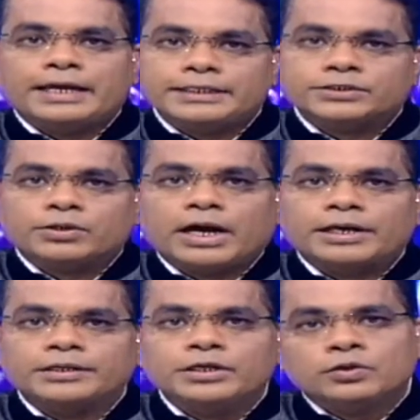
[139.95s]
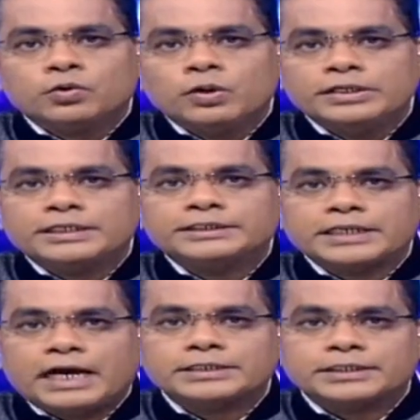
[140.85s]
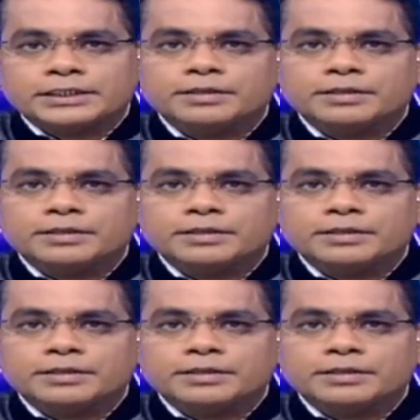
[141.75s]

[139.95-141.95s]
इस दौरान कोहली ने चार शतक